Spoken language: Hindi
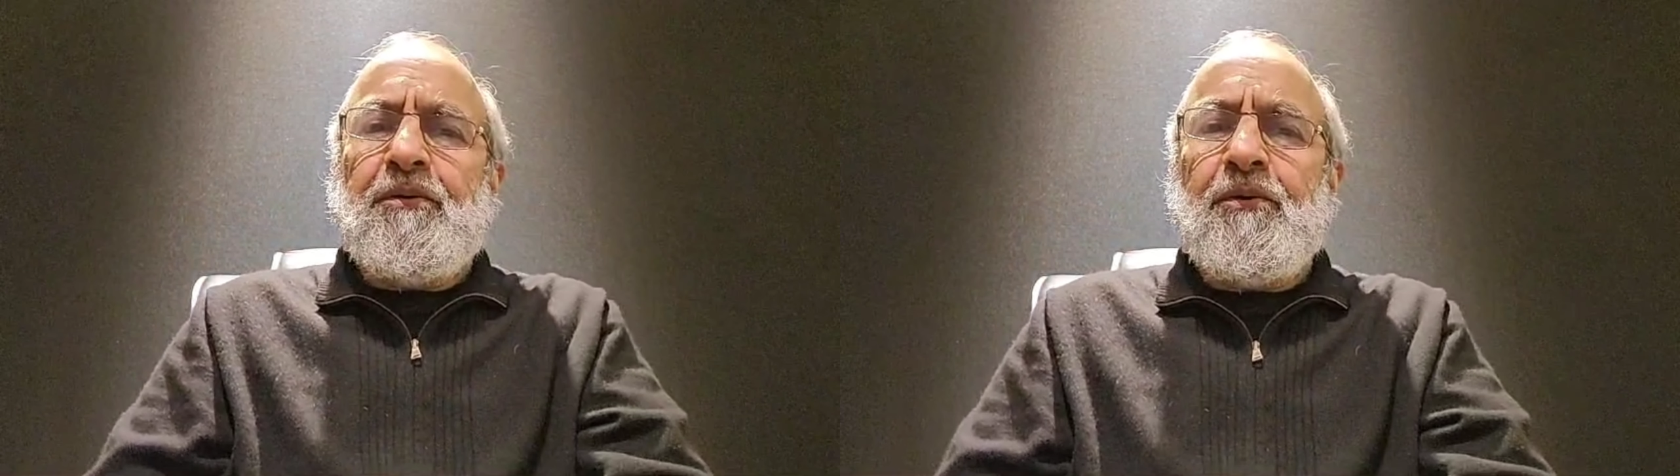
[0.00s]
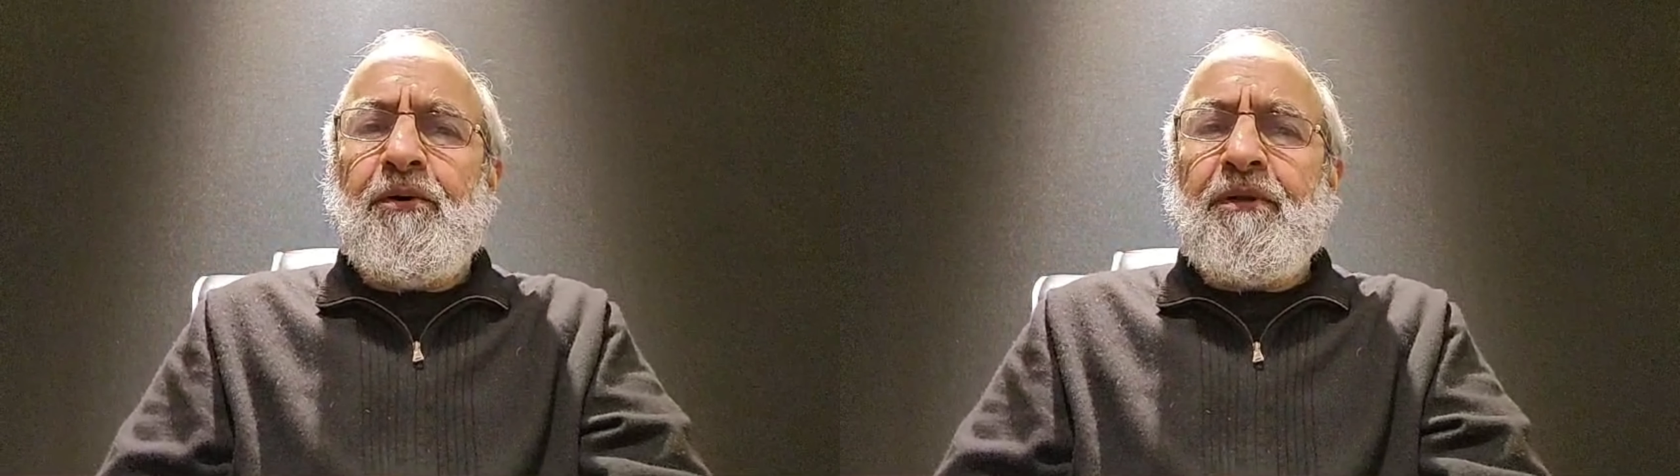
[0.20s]

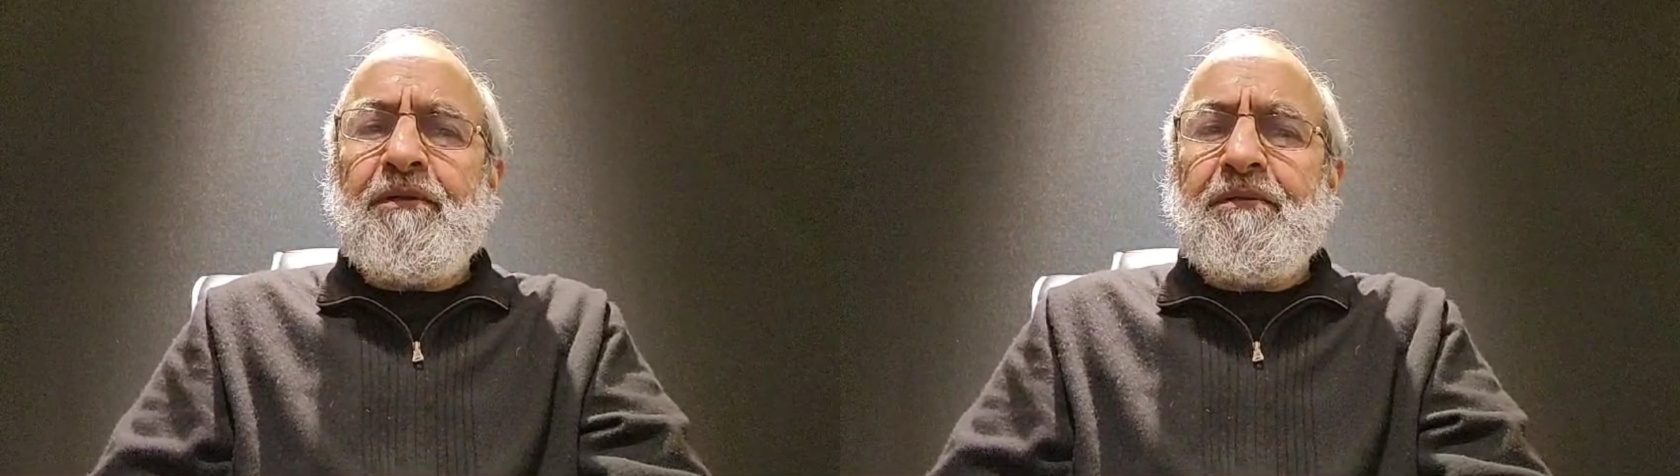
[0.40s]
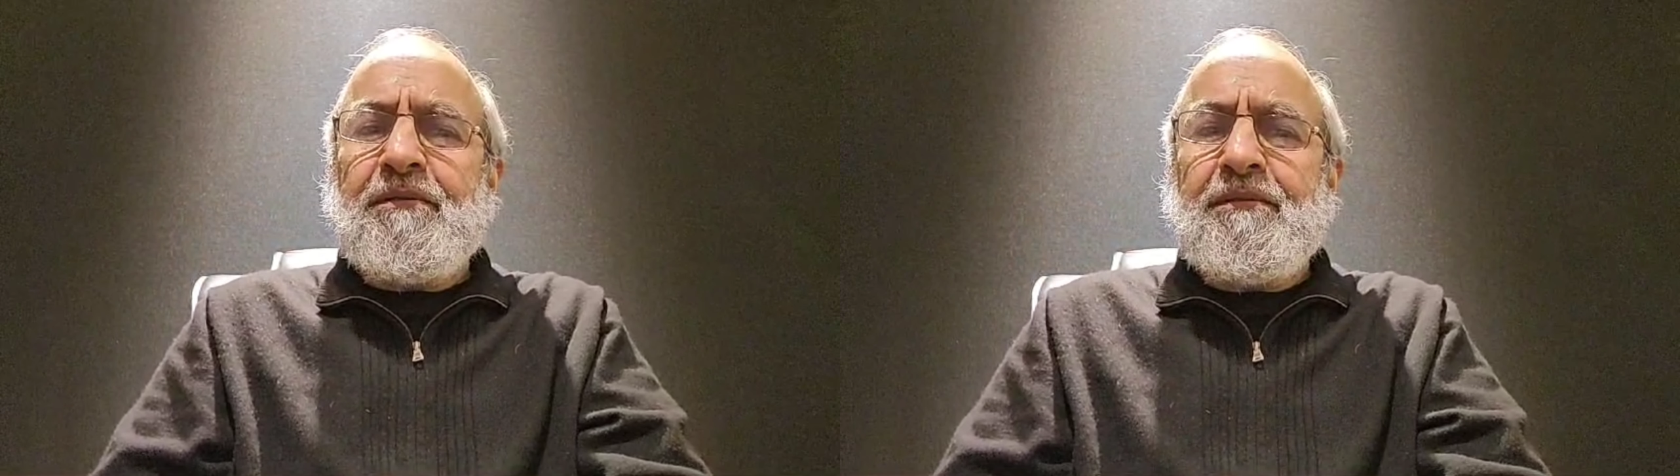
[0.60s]
और
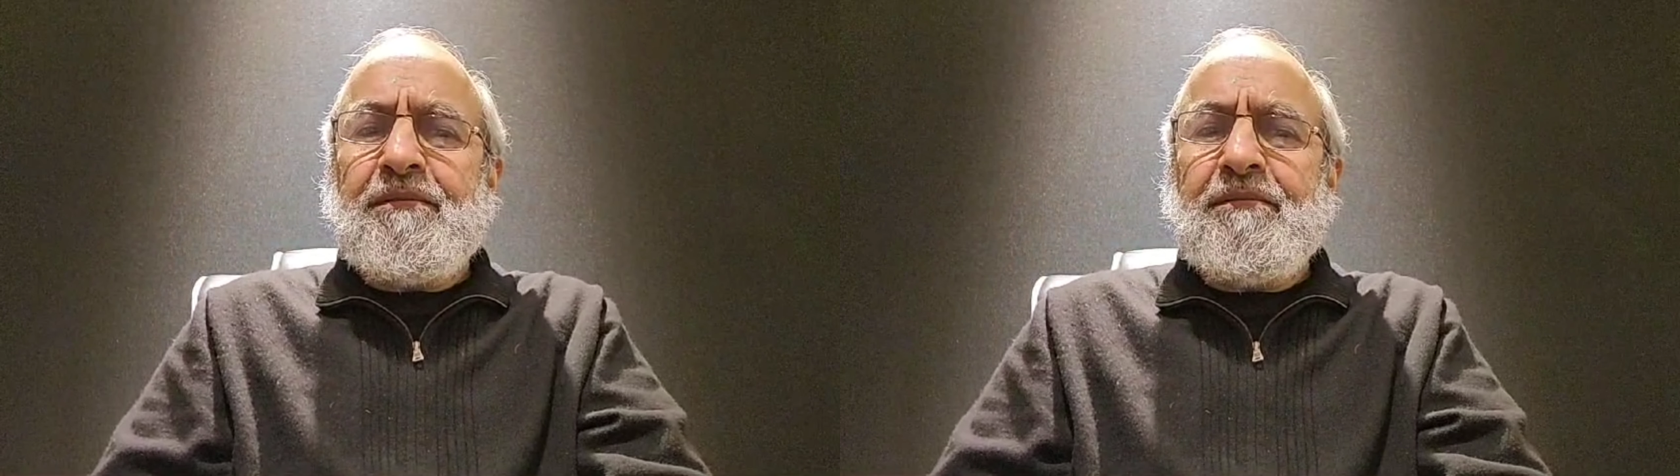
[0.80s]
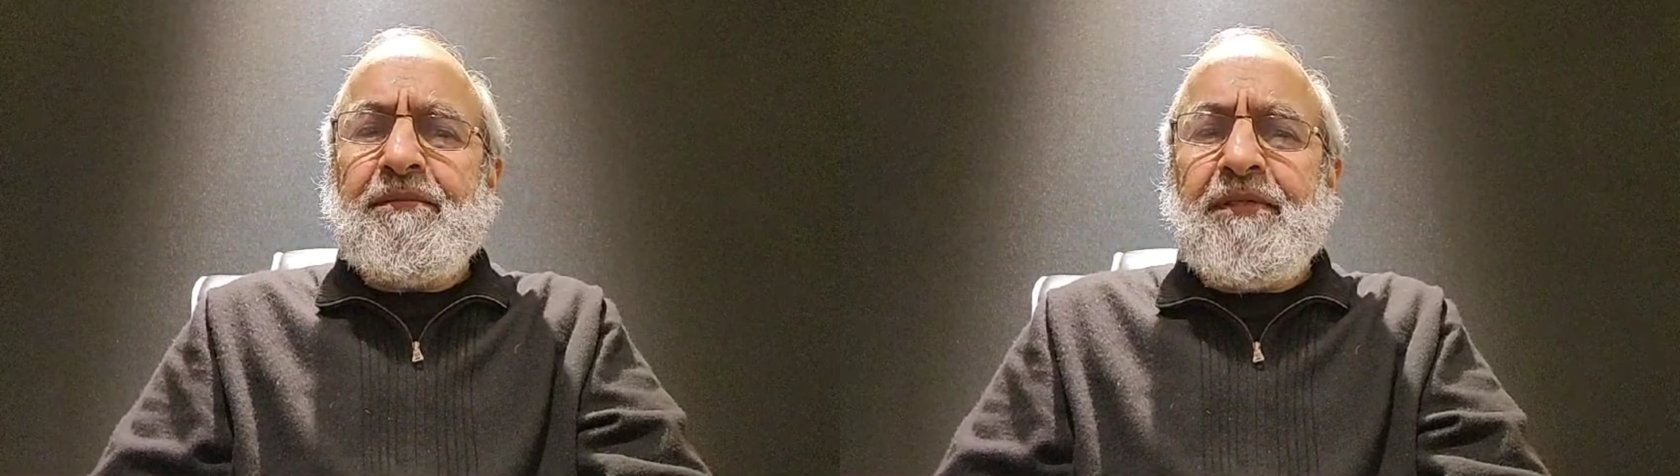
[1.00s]

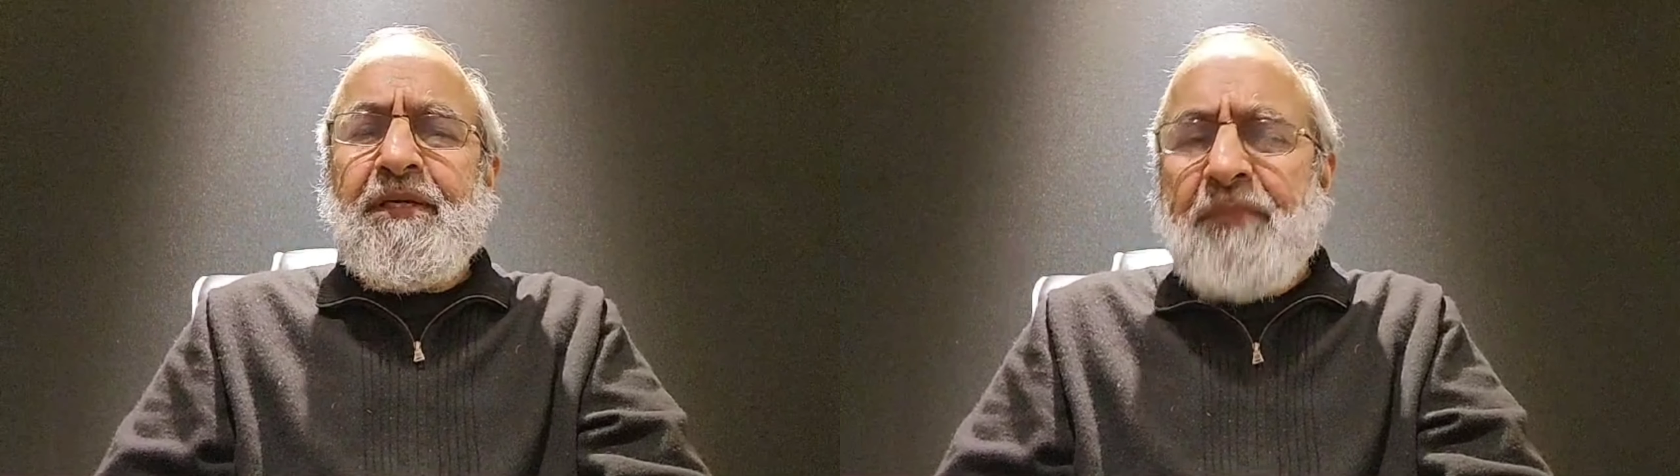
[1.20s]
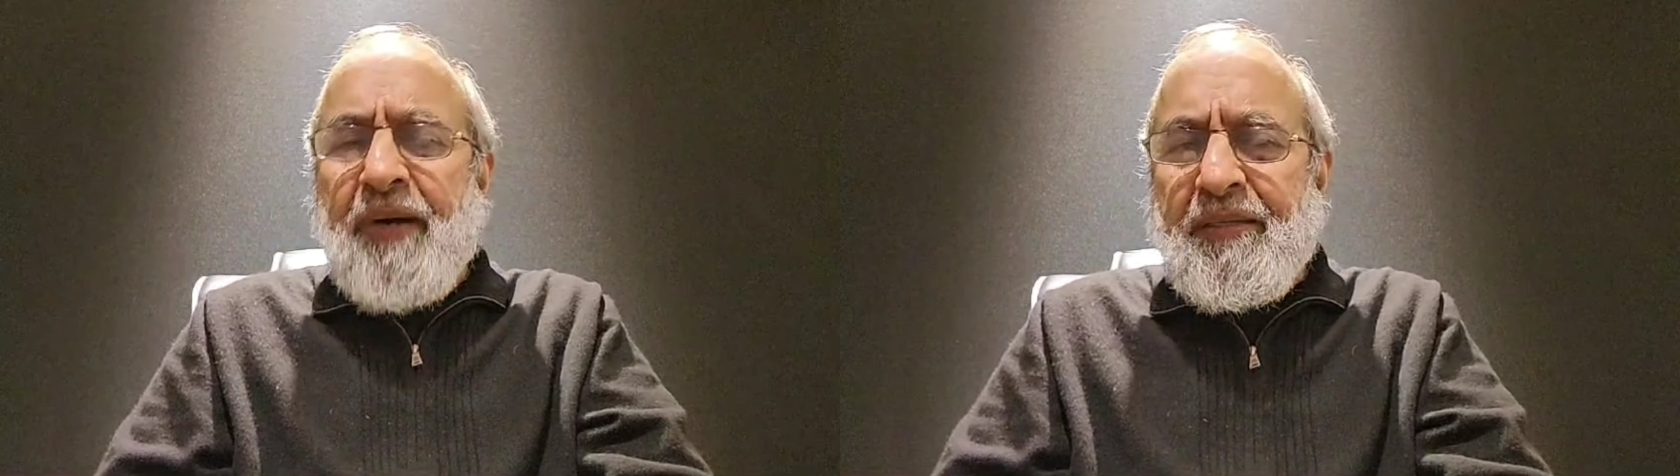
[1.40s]

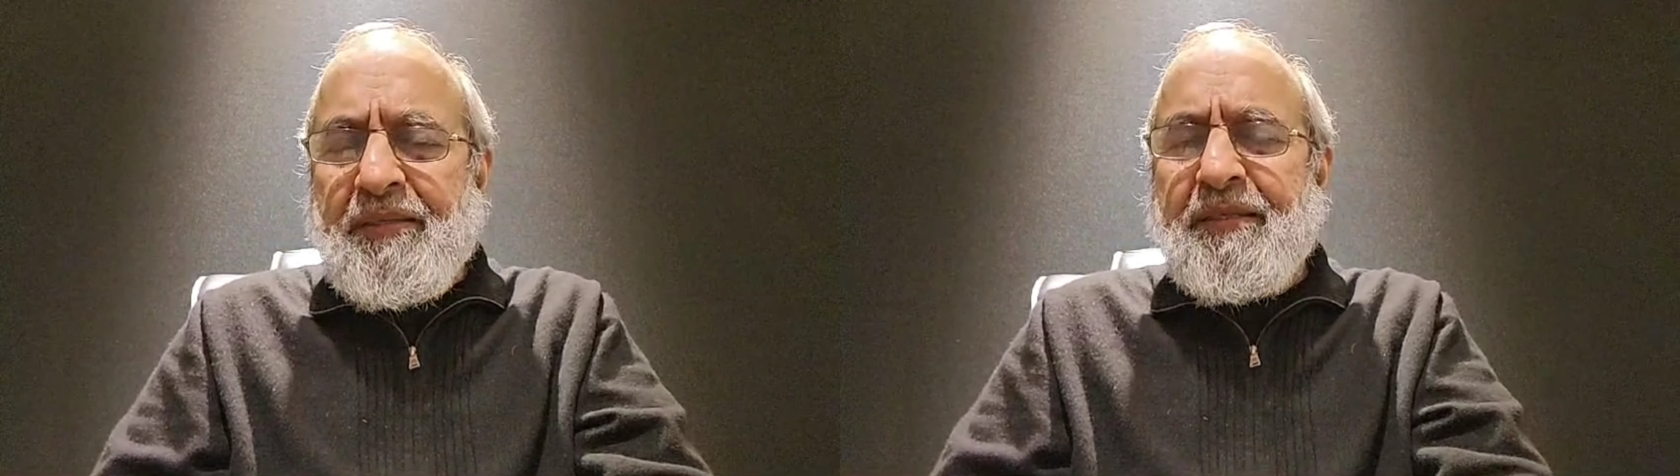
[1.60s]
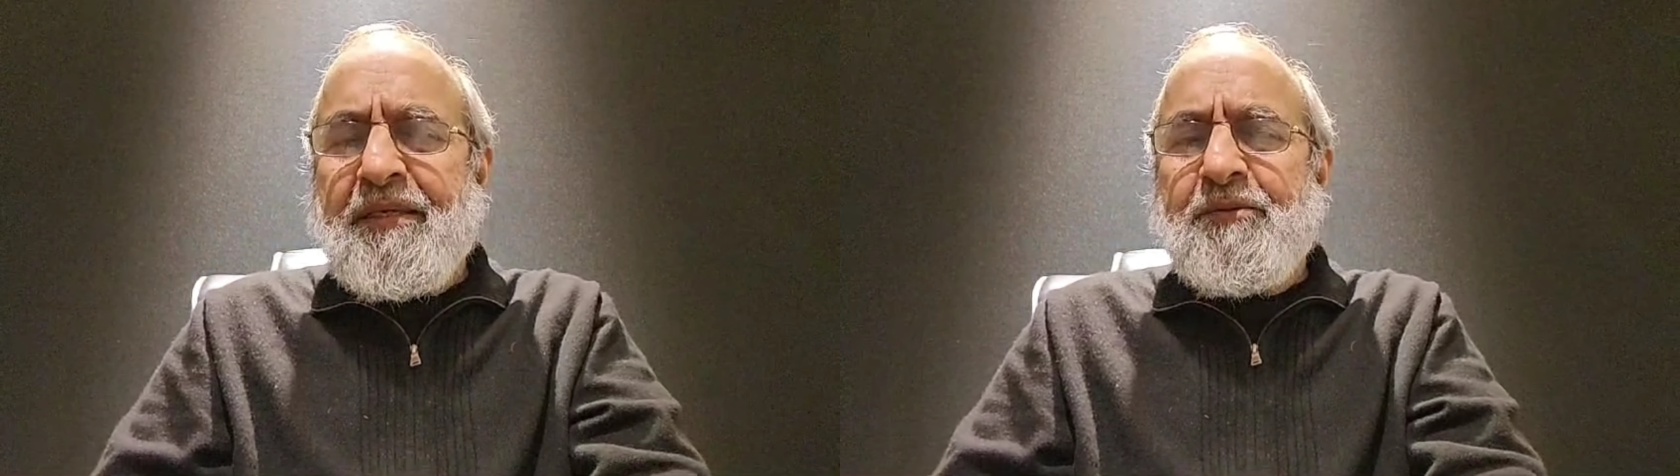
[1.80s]
ये
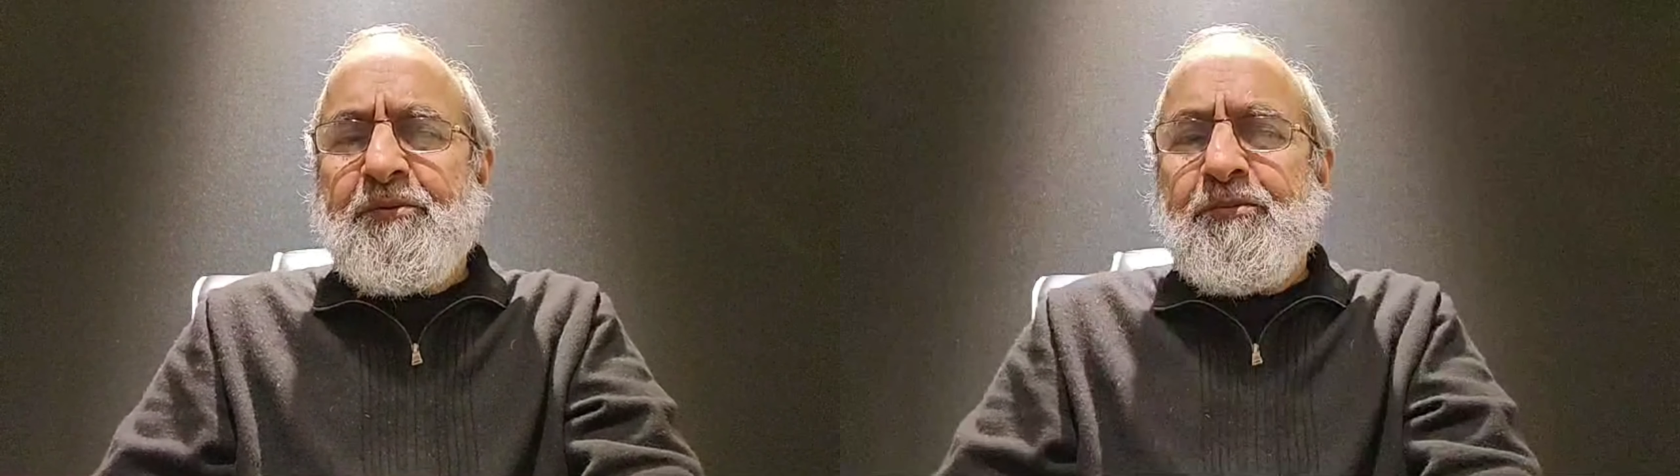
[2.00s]
बात कि